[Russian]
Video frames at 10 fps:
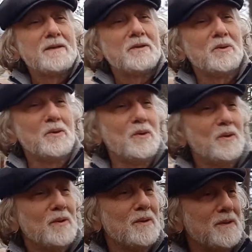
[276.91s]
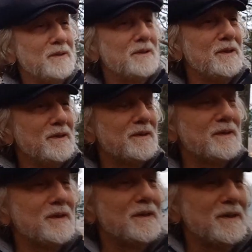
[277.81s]
то,
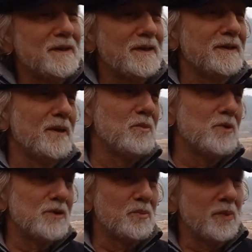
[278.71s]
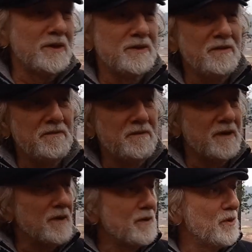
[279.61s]
естественно, она может пойти
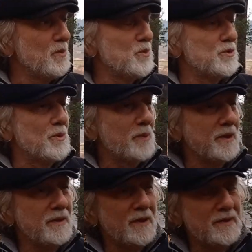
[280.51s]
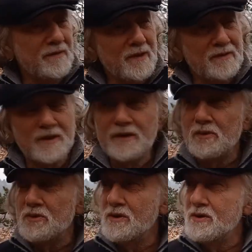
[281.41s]
вверх, ее можно поднять вверх,
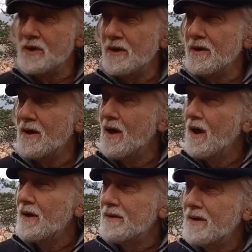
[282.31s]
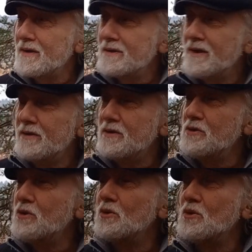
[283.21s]
следующие чакры. Да, кстати,
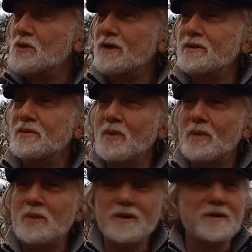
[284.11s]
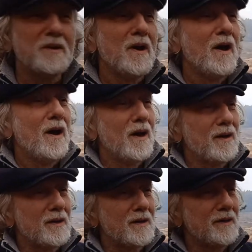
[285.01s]
еще тоже один момент,
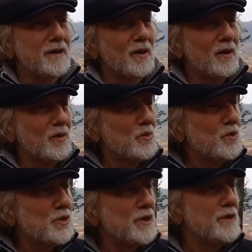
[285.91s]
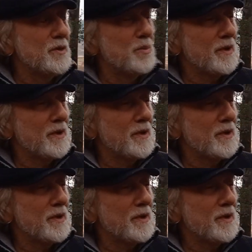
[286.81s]
а, когда у мужчины